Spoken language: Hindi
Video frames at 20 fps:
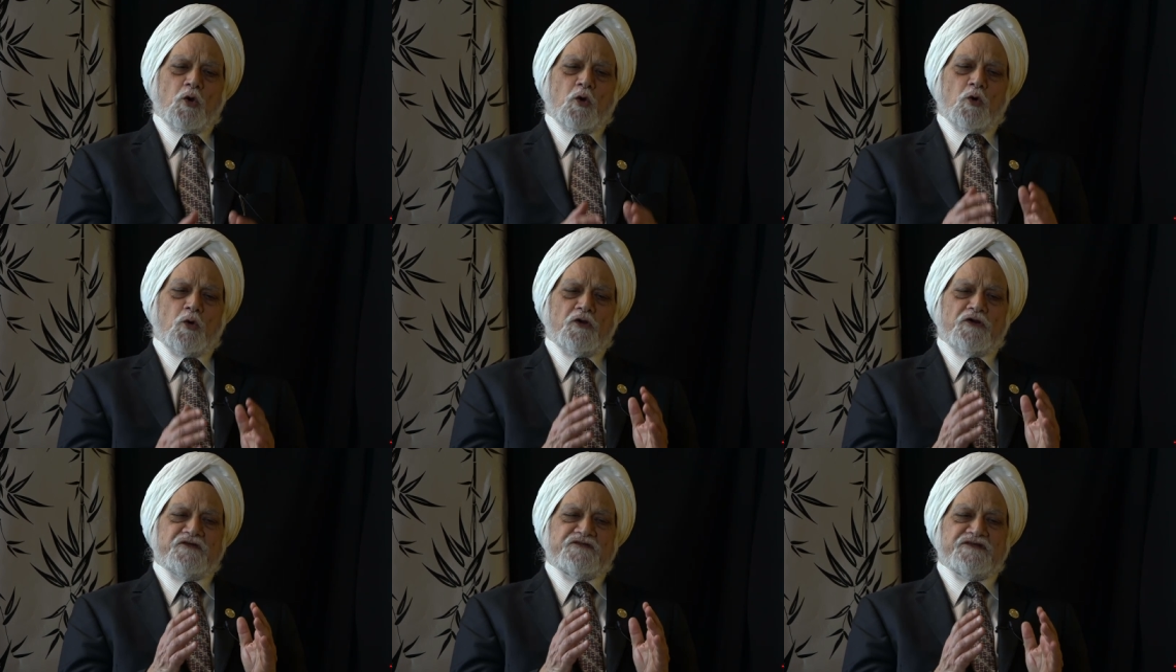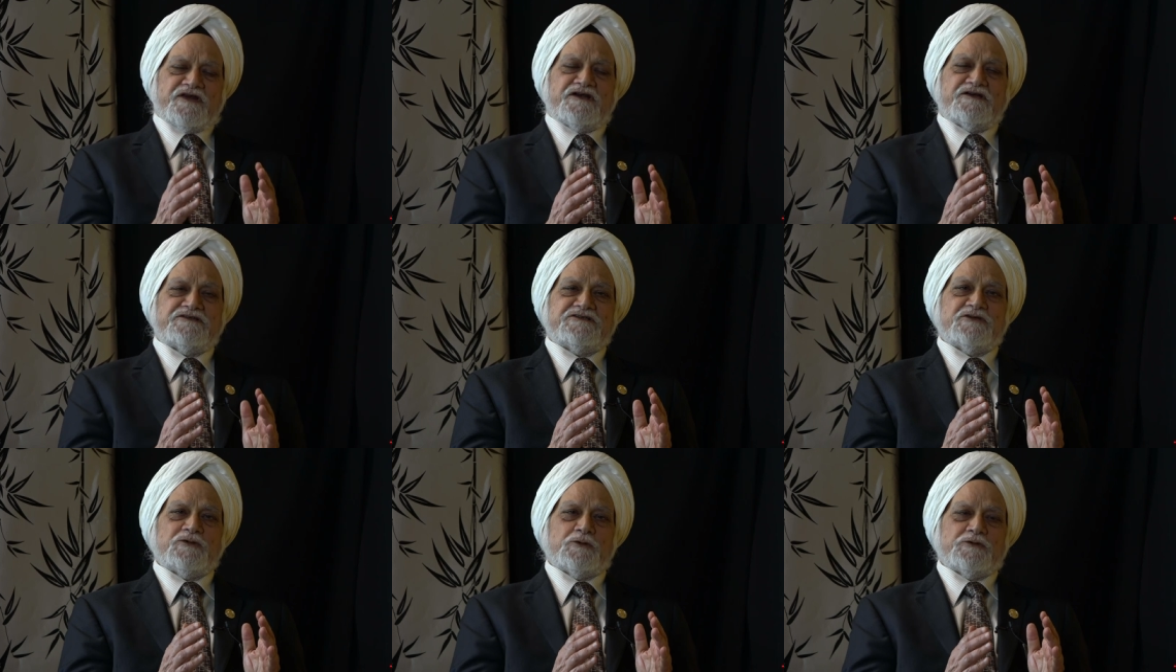और
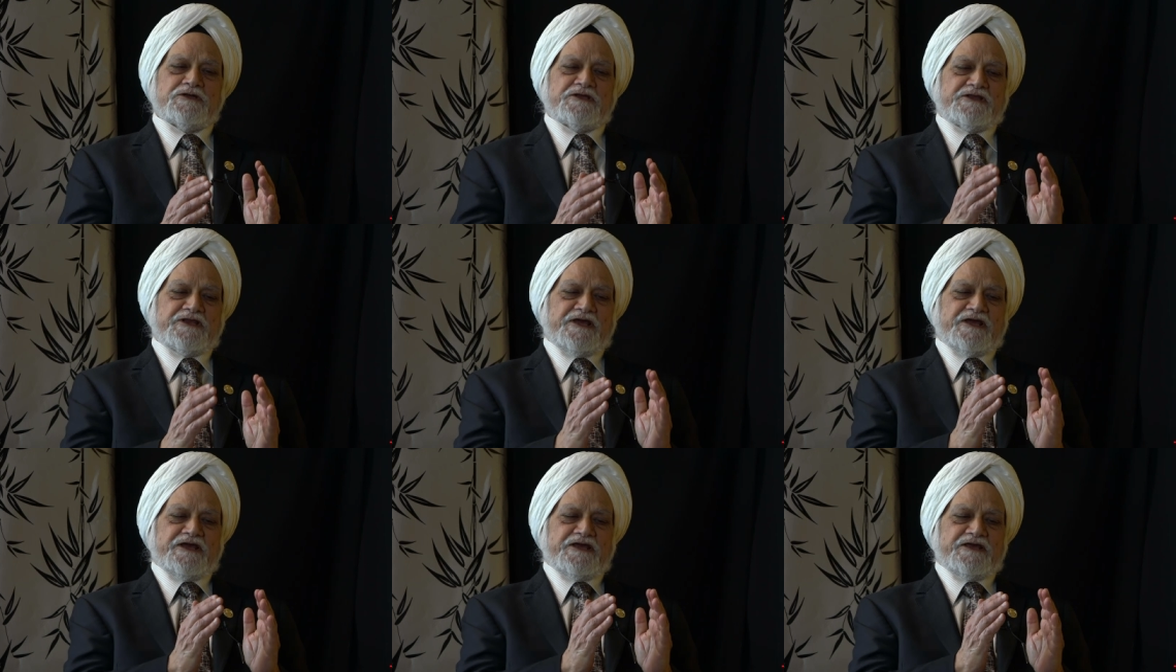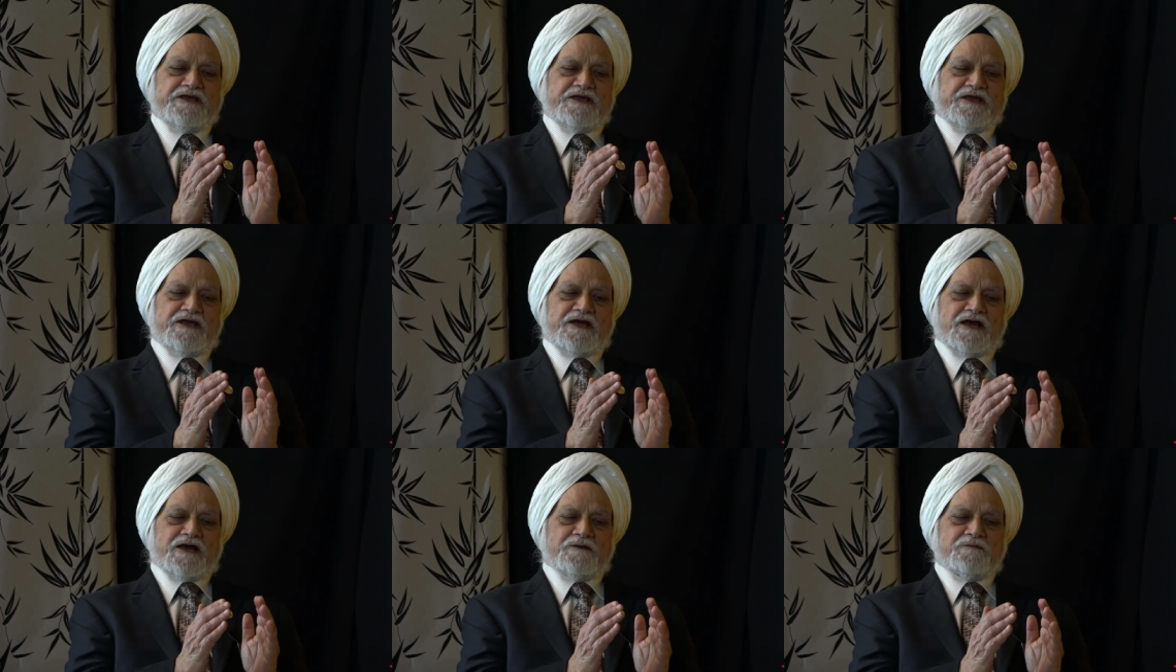रिज़ल्ट ये हो जाता है कि
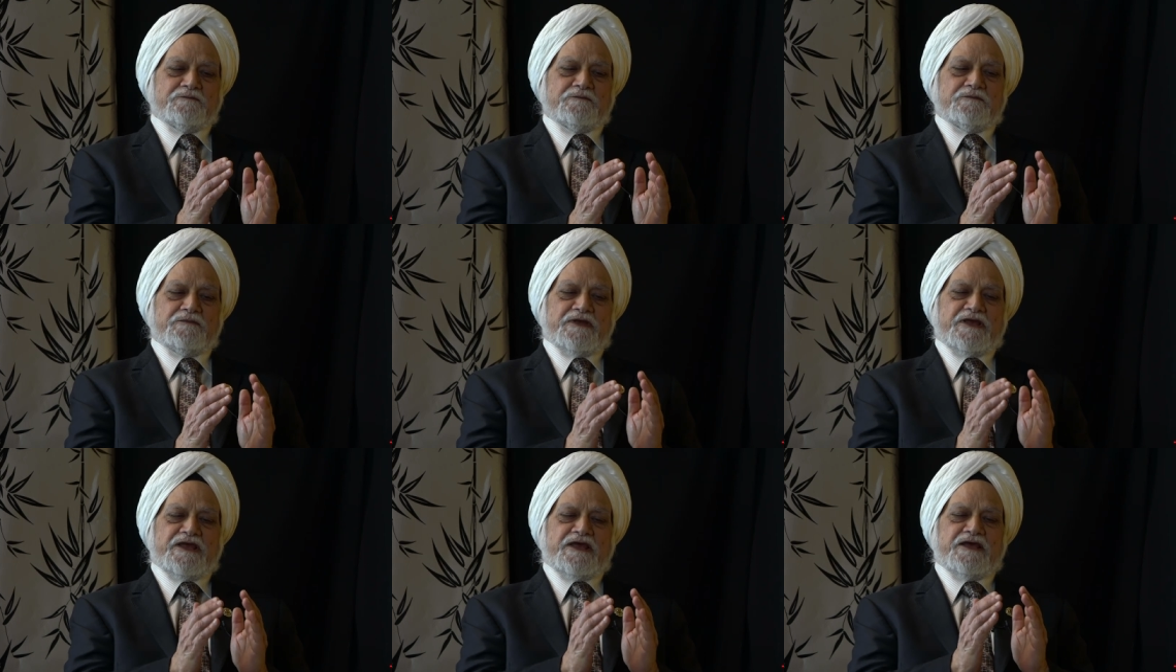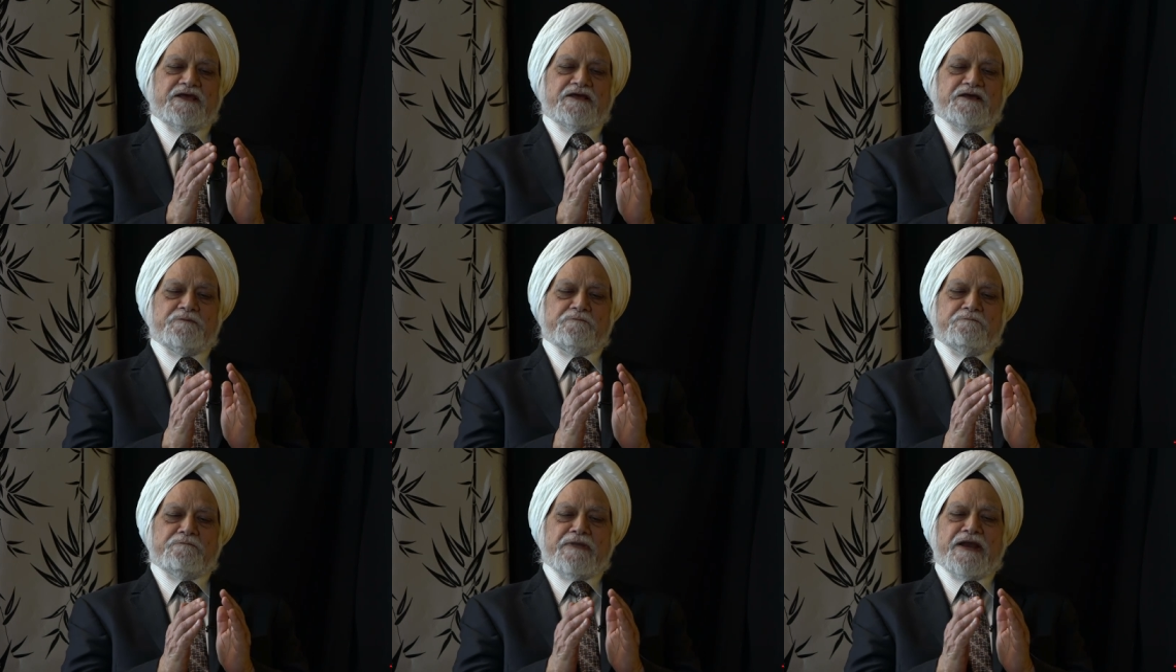हम एक
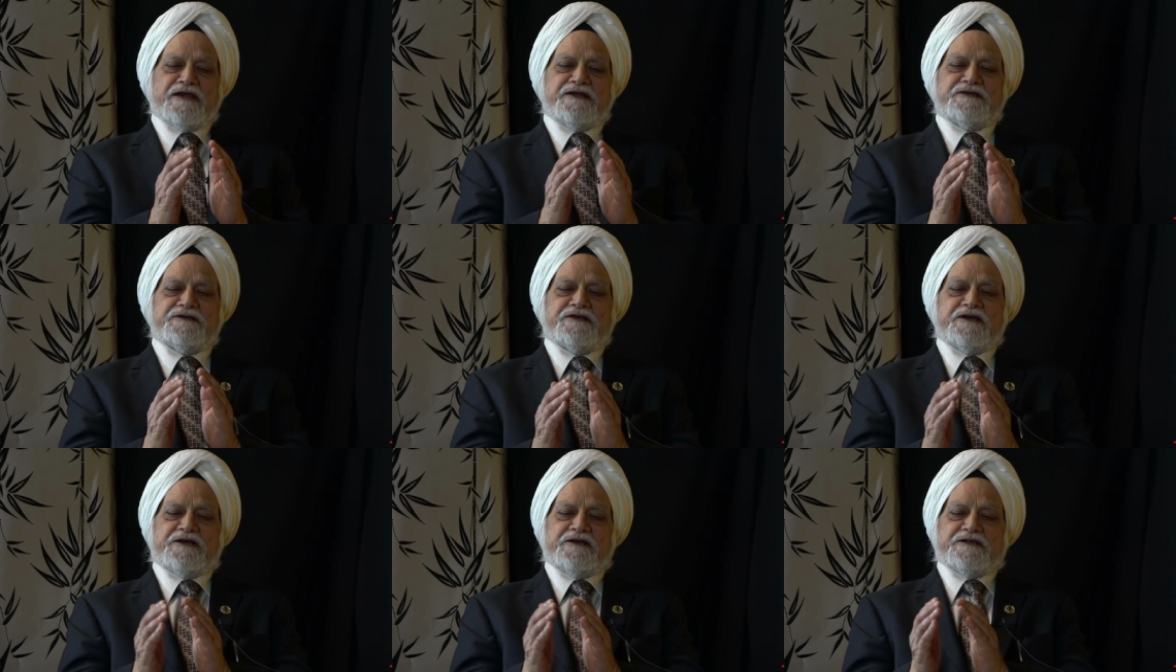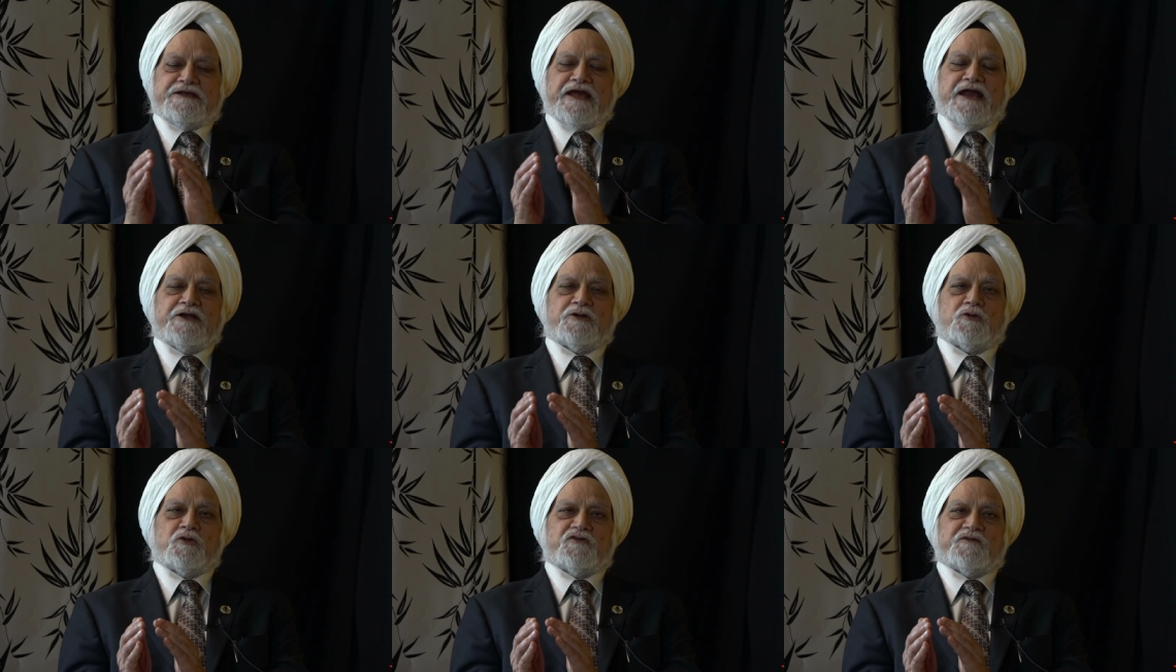मेंटल
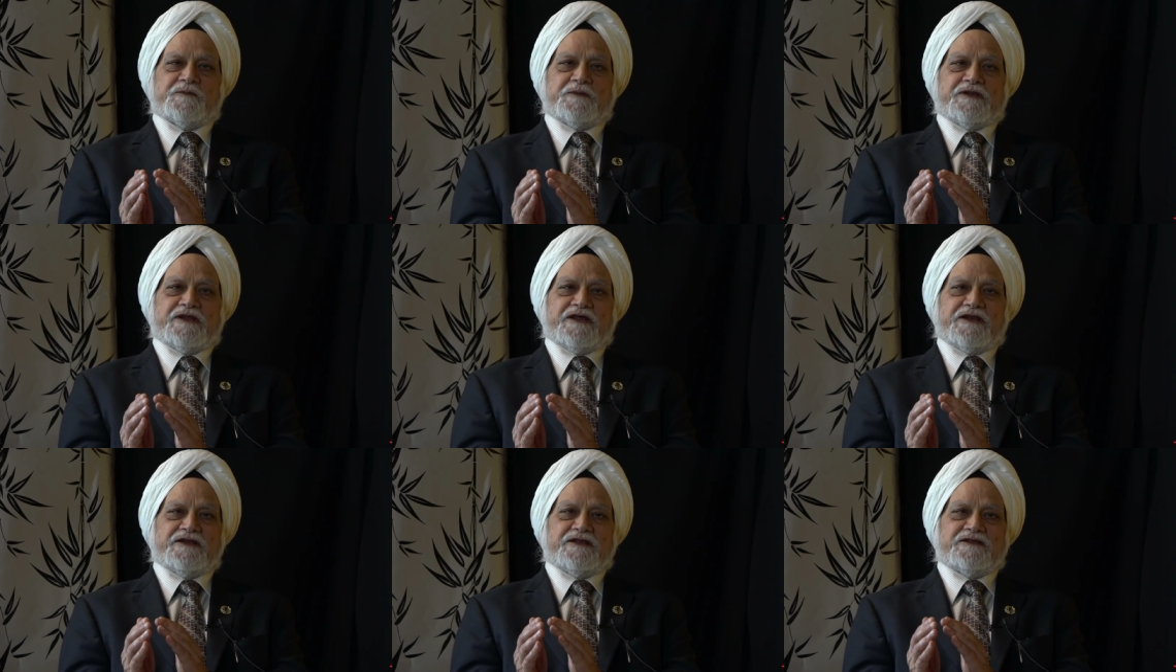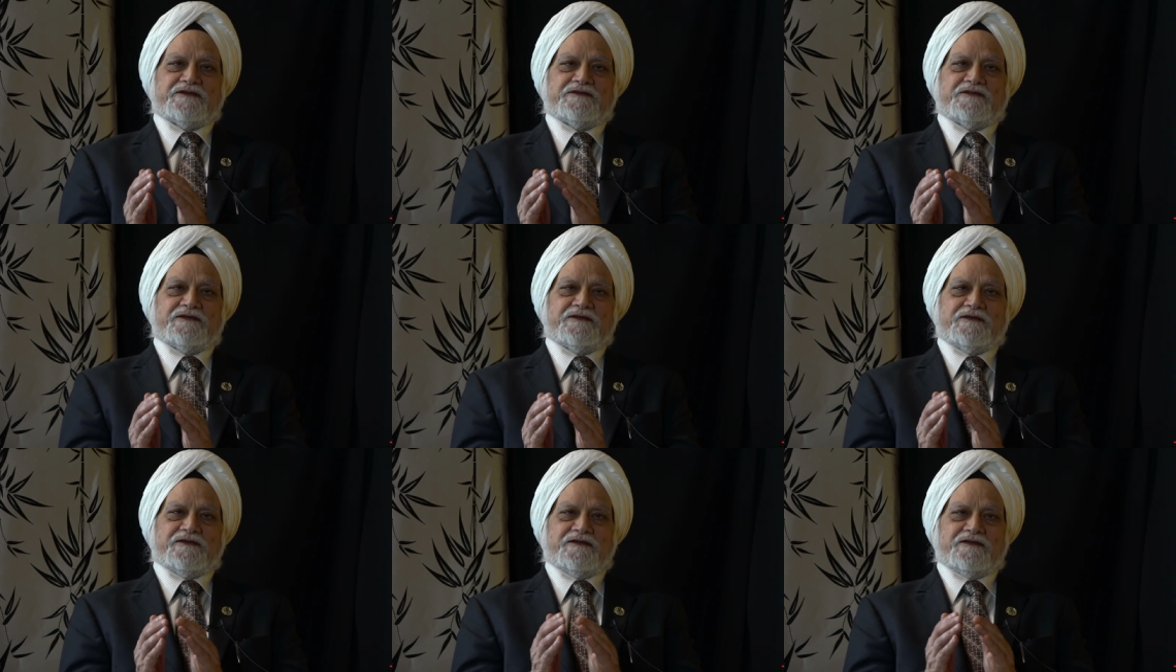गैटोज बना लेते
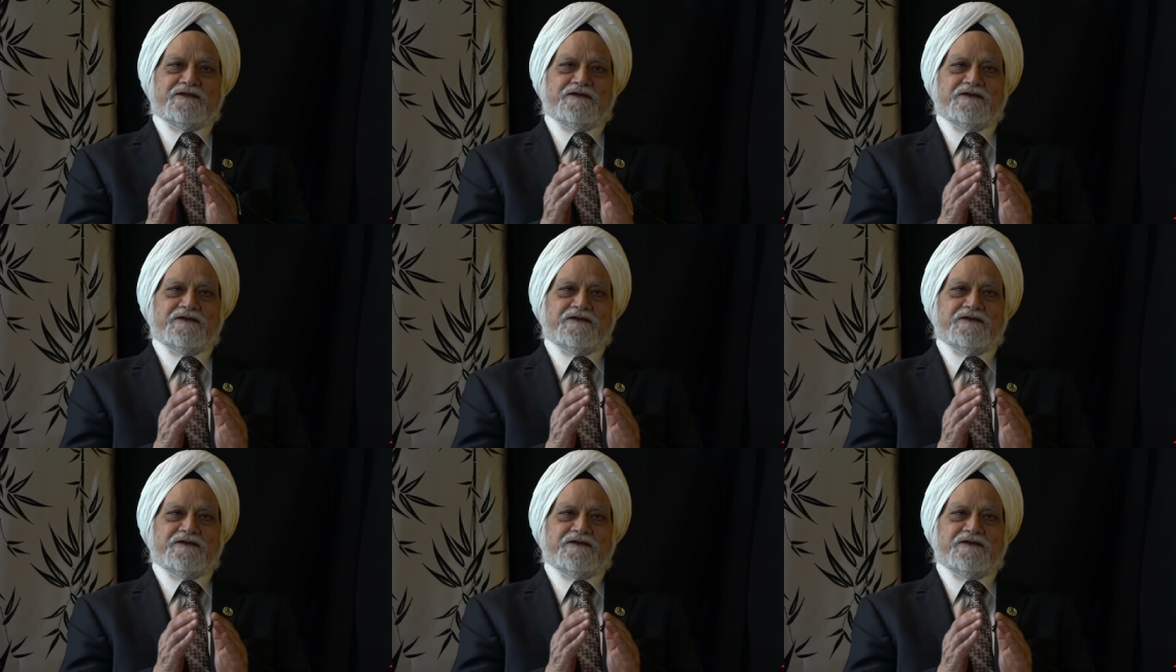हैं